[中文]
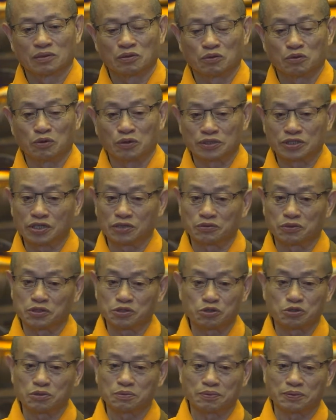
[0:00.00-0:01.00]
我是文
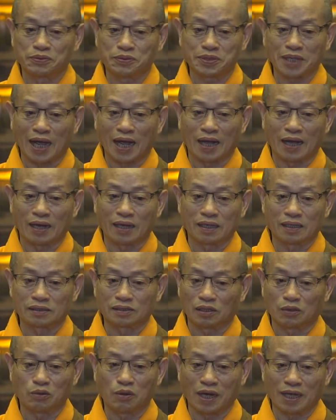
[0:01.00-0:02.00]
殊菩萨
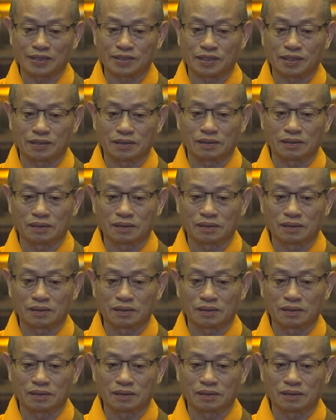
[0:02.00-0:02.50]
的化身，